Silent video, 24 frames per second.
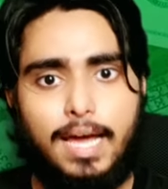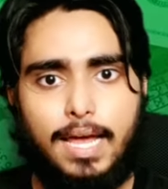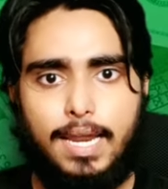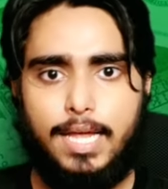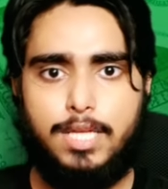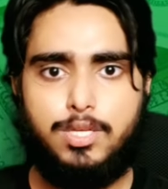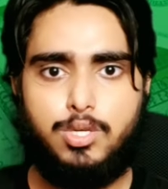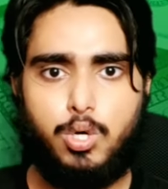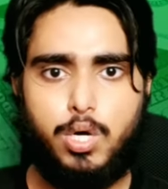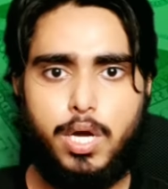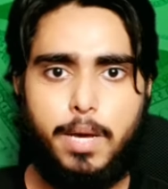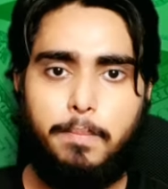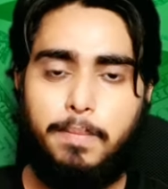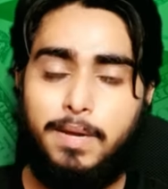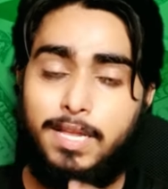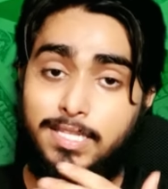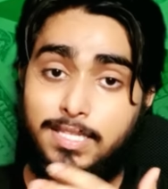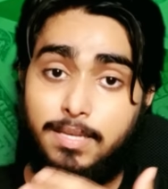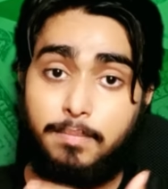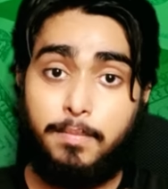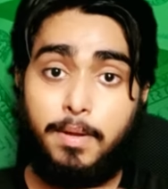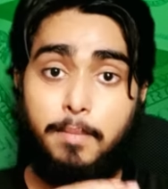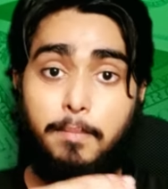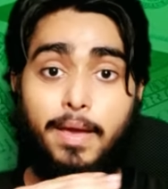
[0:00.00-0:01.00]
गलत जोड़ा है
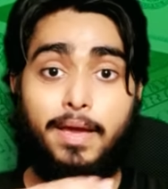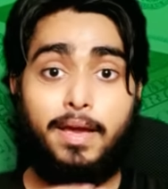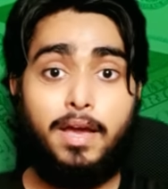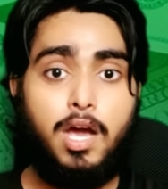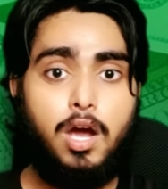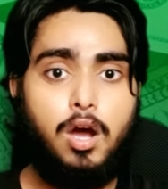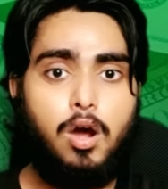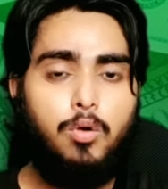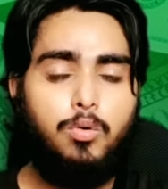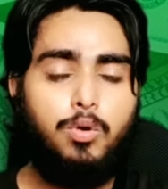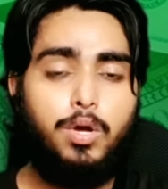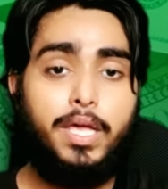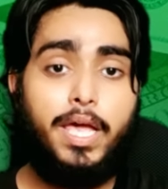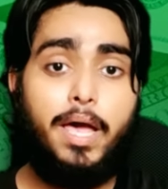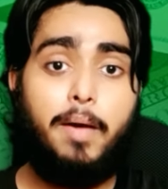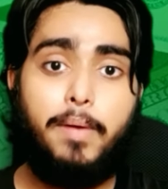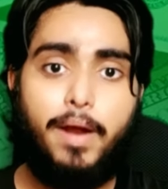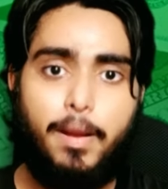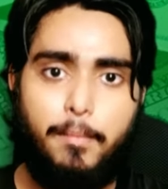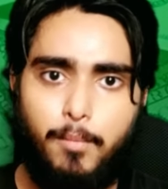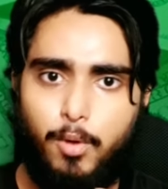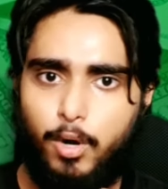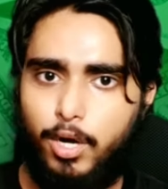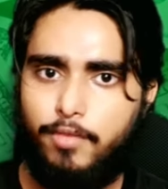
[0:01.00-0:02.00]
प्लीज़ अपने बैंक अकाउंट को यहाँ
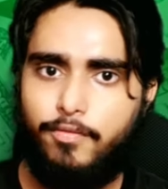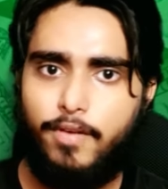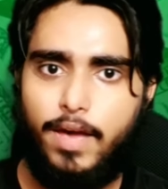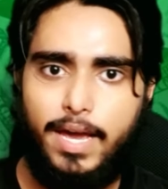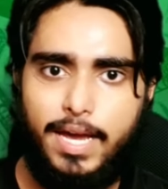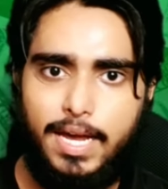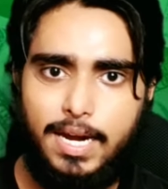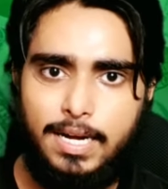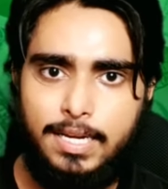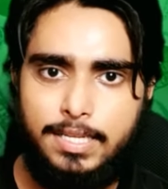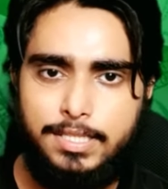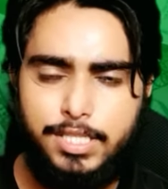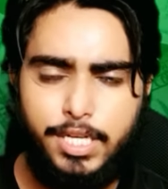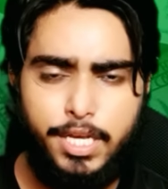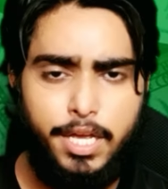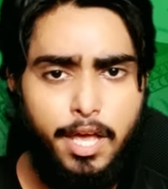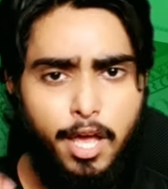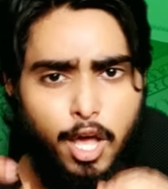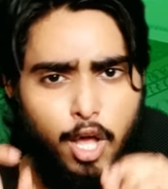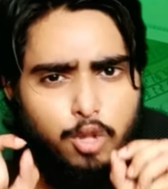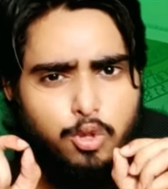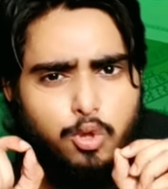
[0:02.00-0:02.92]
पर आप मॉडिफाई कर लीजिए